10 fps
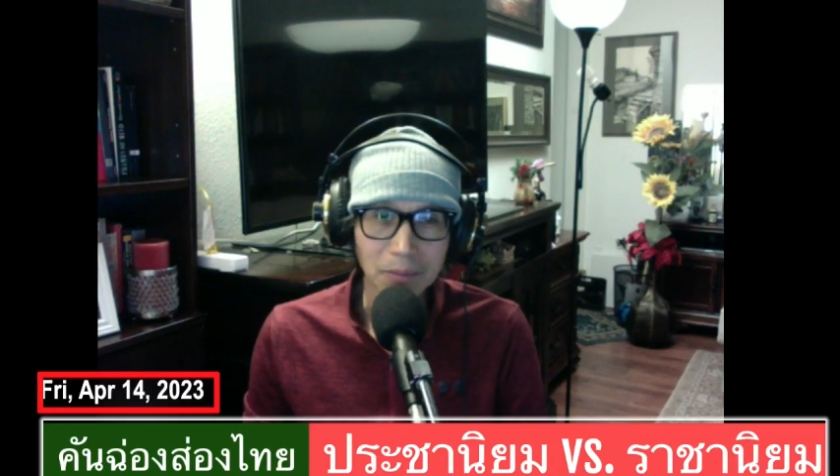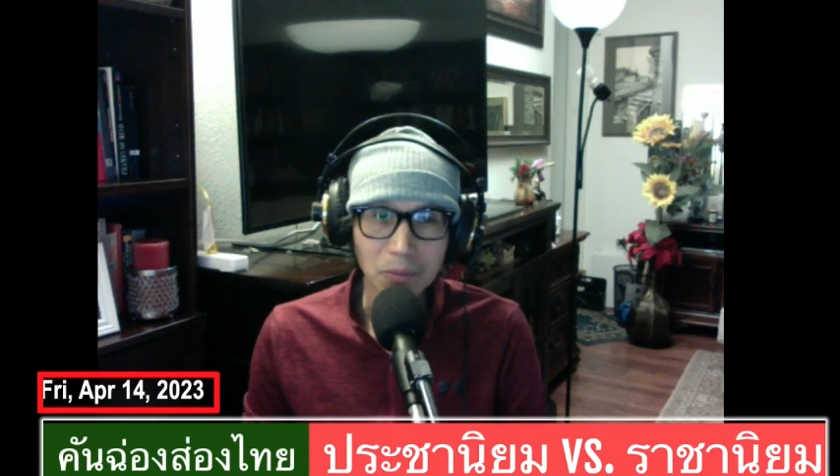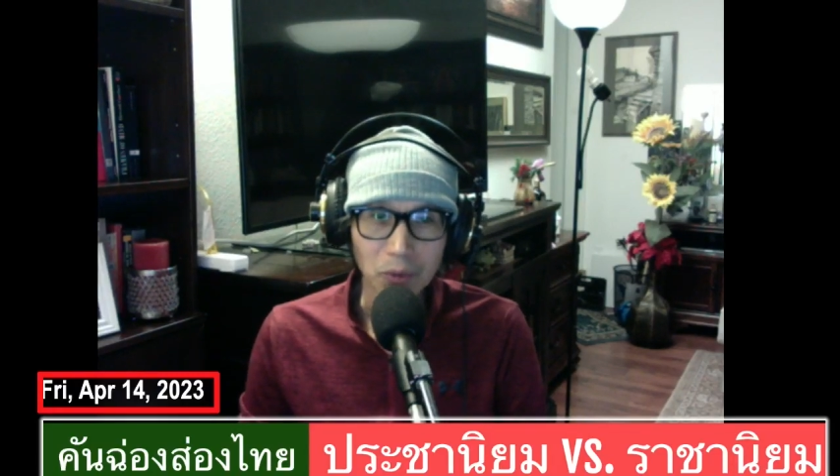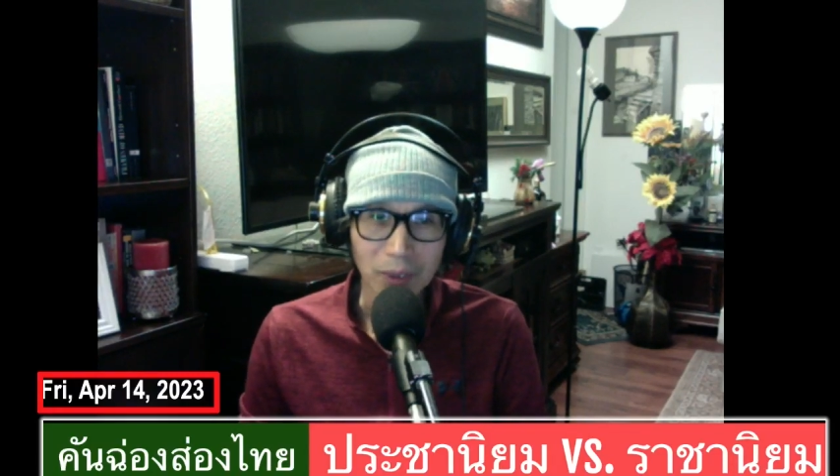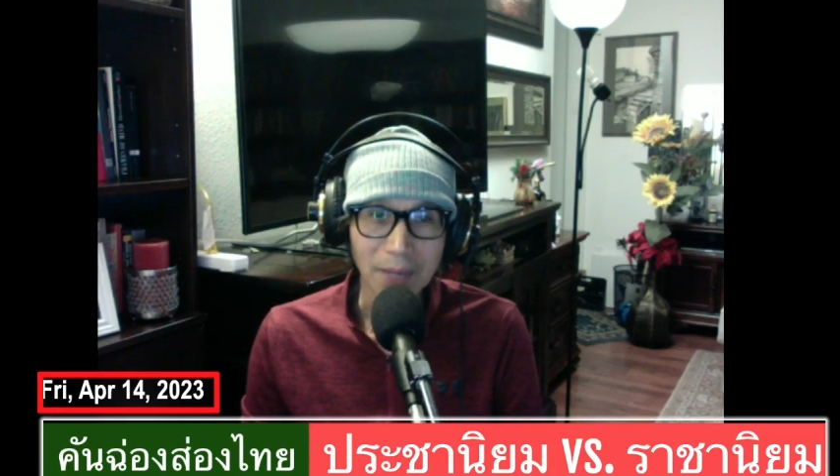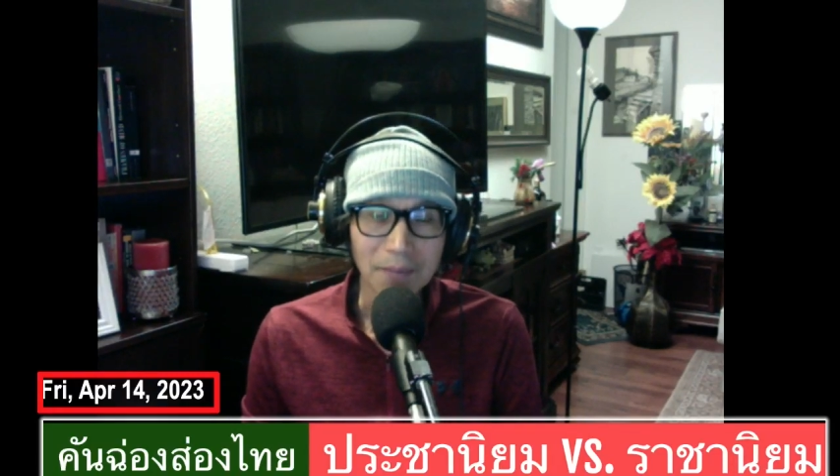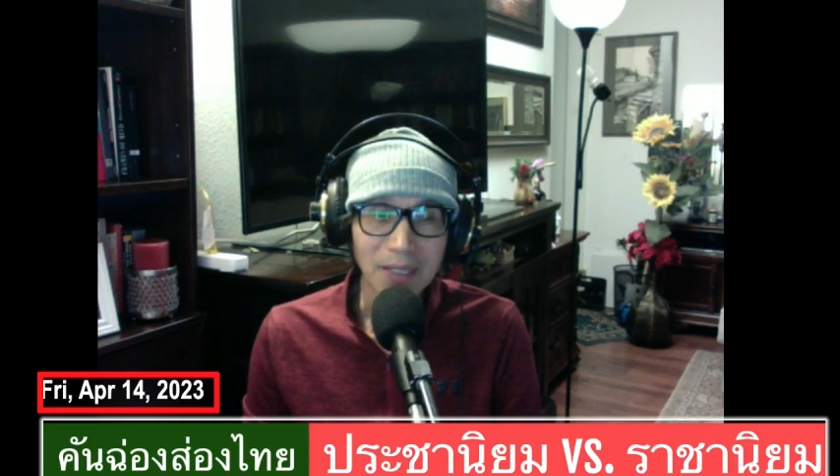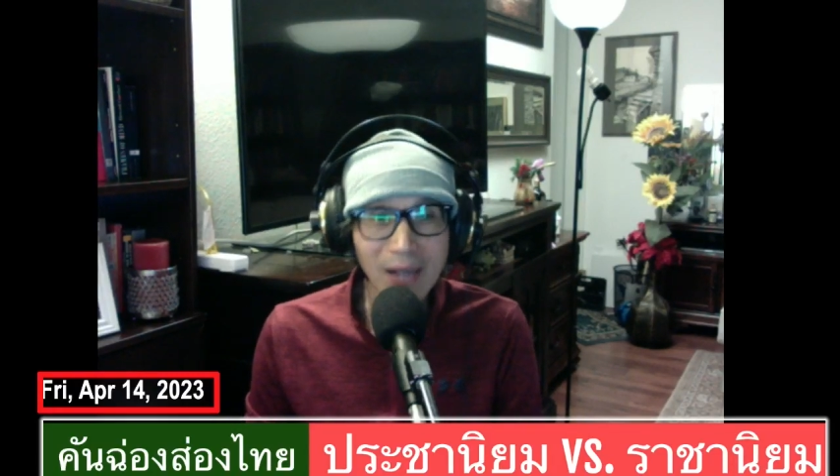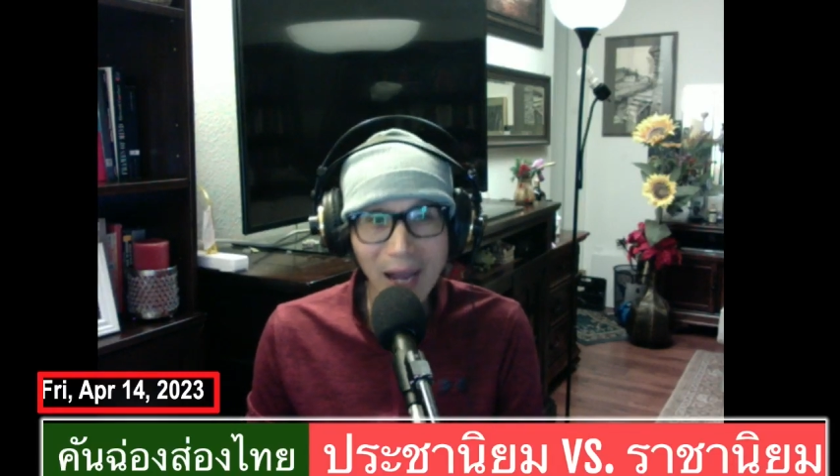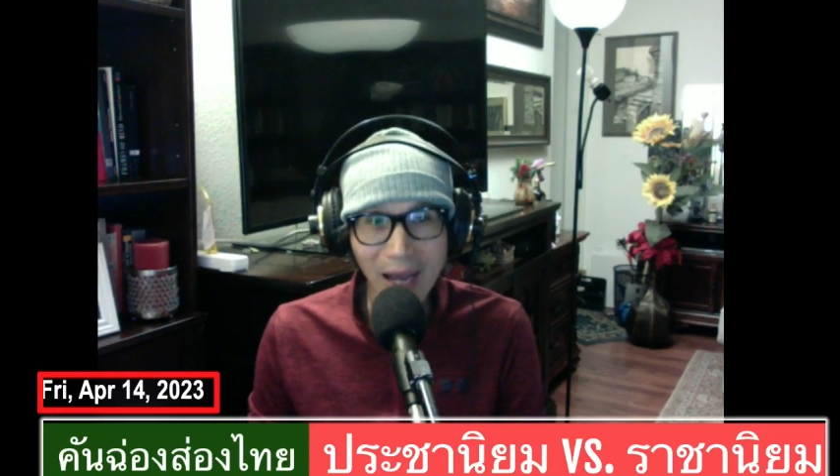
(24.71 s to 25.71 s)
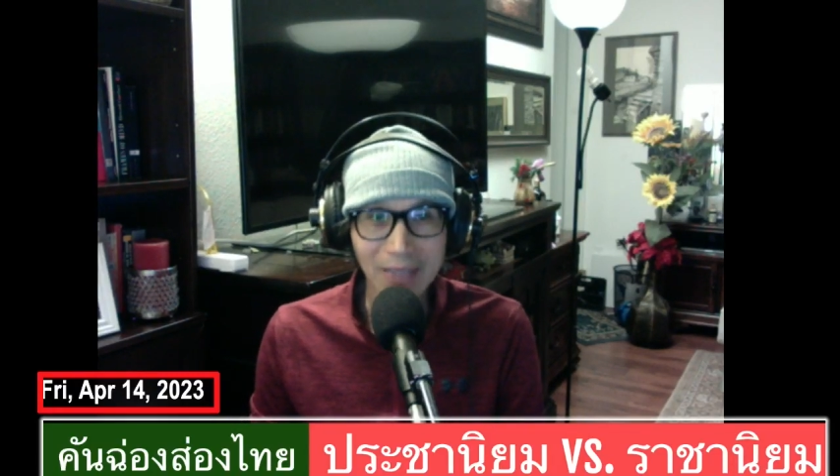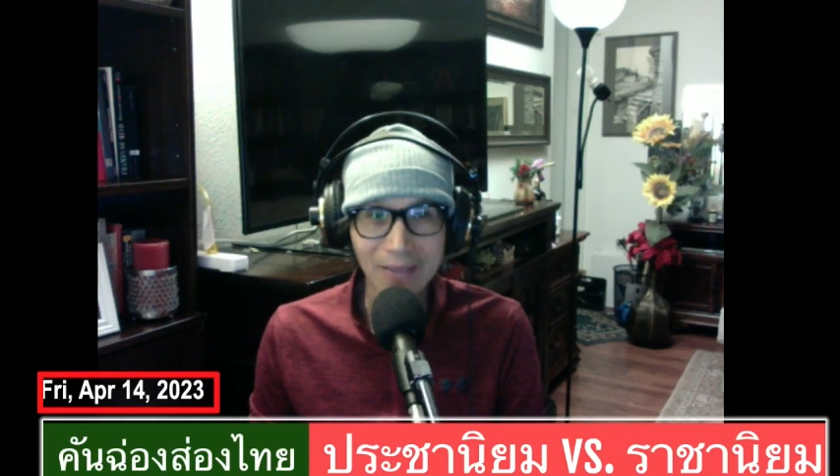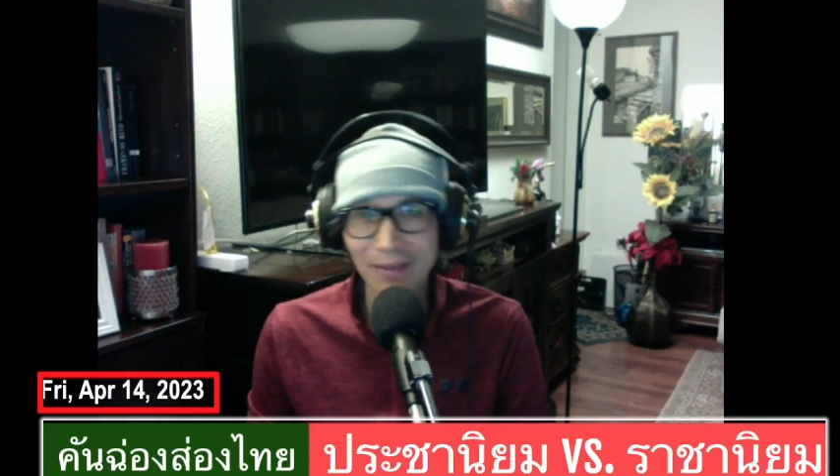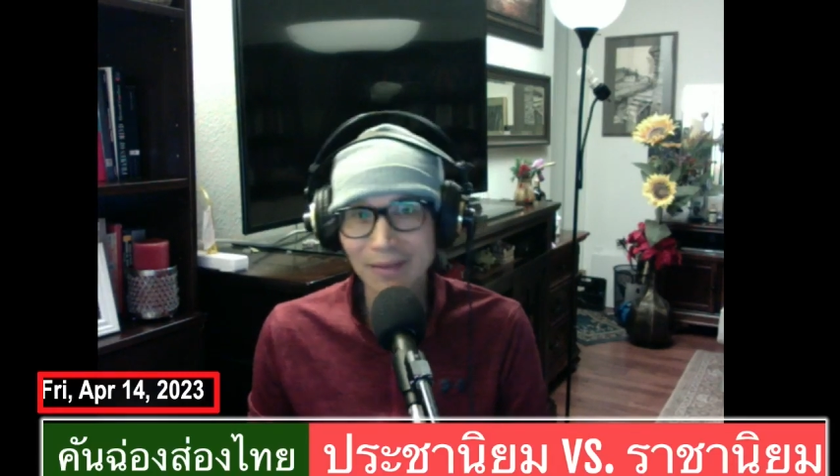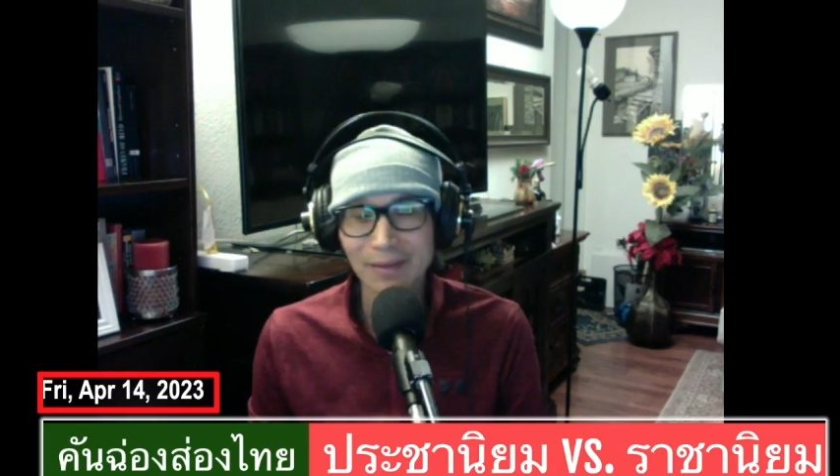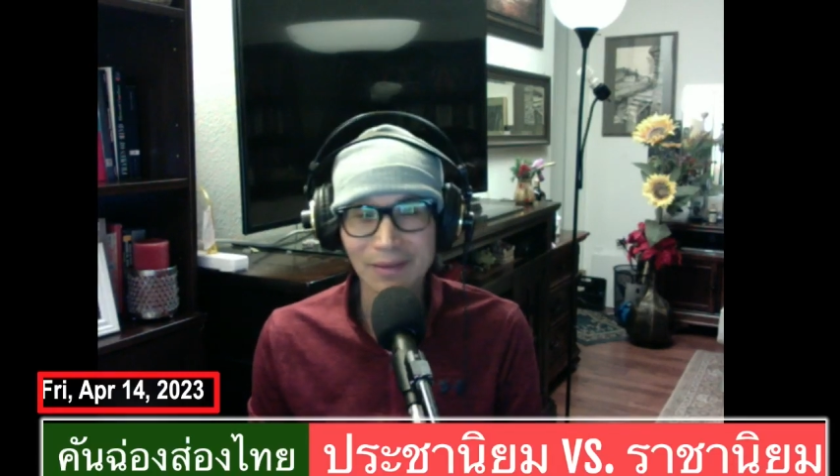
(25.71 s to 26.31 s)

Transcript: พูดคำร้ายๆนะ